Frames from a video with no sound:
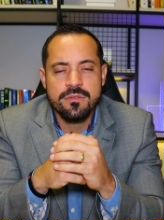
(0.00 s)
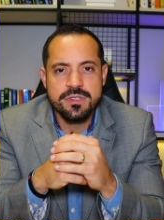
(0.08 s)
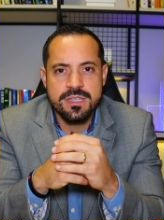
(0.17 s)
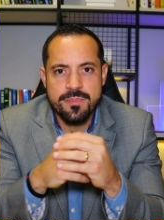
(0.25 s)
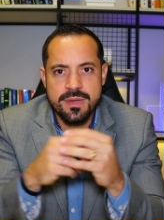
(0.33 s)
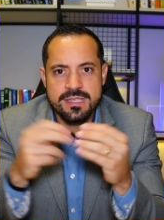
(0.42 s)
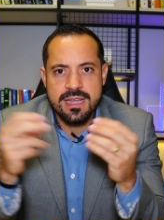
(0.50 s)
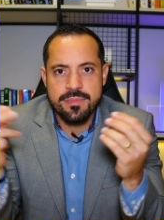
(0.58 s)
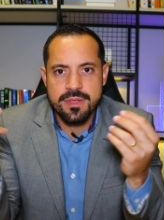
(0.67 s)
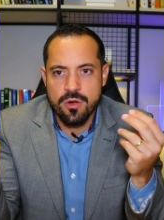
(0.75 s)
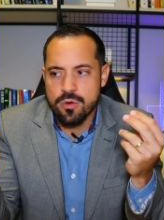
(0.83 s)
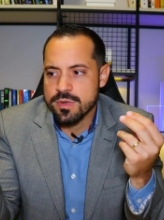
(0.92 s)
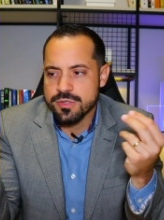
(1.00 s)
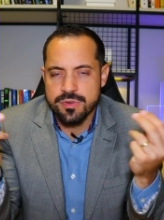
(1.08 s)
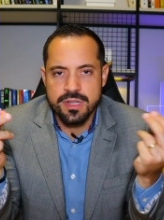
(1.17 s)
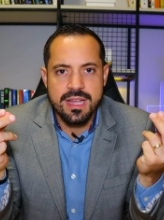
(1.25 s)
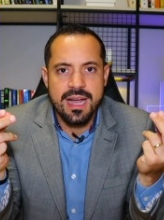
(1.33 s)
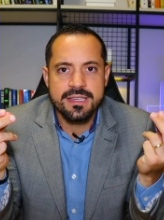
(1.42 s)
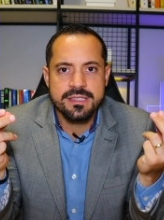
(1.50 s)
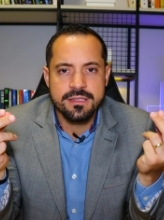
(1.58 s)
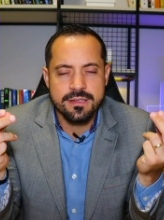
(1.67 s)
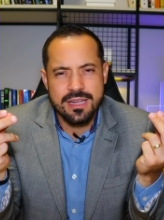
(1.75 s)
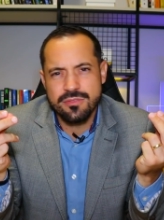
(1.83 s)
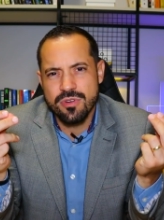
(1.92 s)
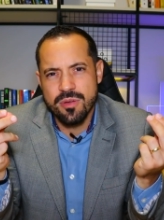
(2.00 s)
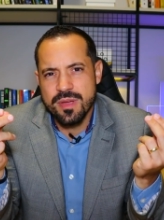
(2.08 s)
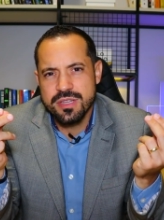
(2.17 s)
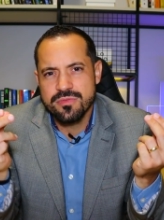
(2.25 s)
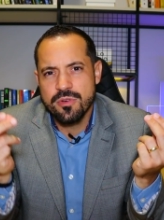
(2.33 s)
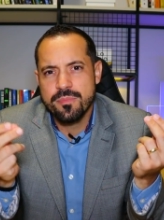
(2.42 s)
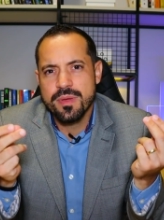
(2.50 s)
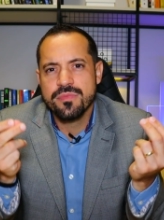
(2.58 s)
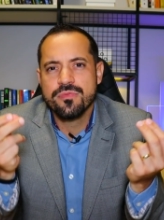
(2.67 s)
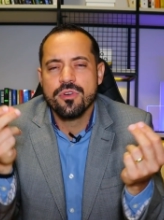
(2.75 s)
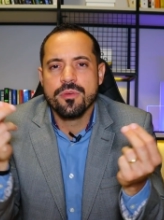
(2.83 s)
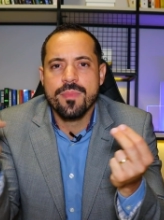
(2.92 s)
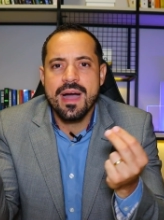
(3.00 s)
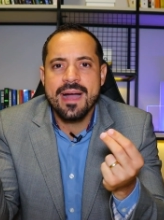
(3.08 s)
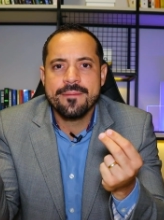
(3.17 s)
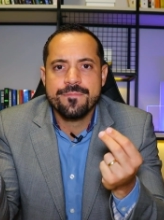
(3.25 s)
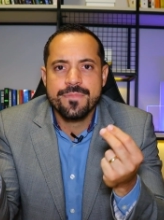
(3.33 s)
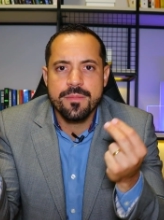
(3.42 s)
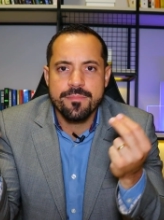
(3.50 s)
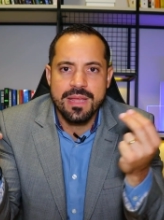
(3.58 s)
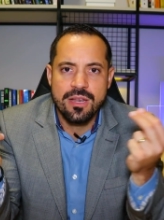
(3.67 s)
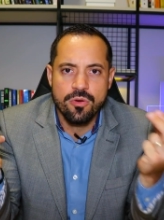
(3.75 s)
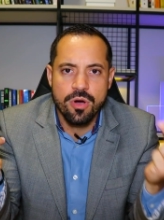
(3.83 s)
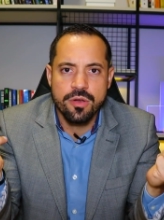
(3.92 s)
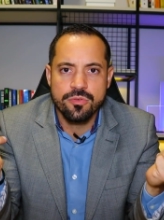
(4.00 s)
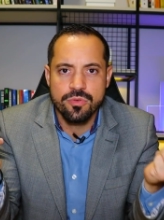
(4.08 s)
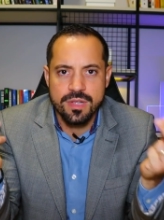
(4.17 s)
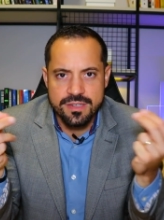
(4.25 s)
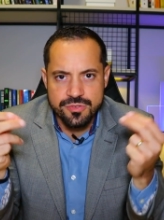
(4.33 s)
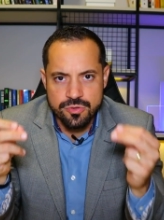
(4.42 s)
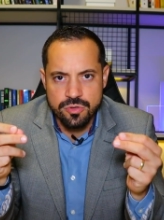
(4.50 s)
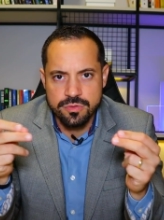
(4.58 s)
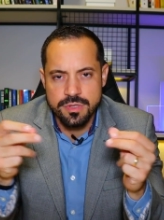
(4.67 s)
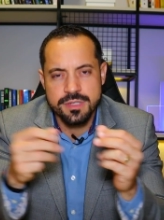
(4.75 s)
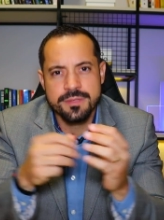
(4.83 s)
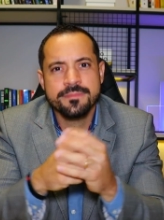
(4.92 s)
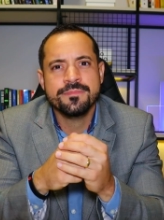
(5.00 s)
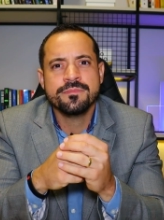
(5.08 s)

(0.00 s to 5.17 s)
você percebe que algumas unidades naturalmente vão performar melhor do que as outras.